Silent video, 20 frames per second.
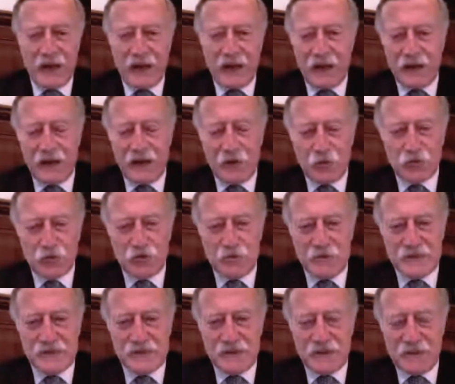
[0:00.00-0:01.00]
che nell'ultima
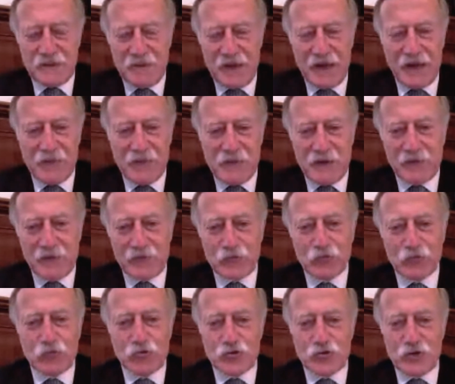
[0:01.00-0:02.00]
settimana abbiamo
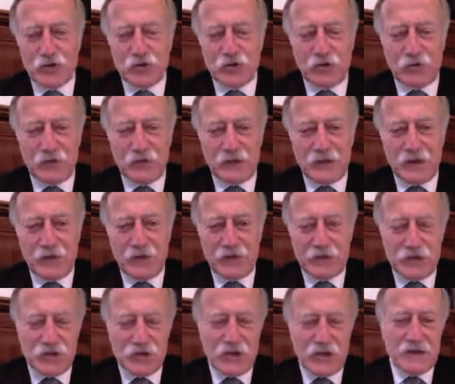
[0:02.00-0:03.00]
avuto 129
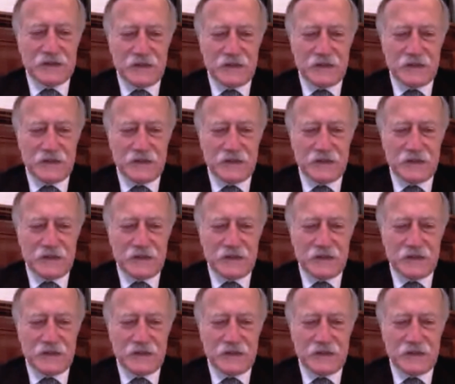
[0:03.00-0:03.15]
decessi,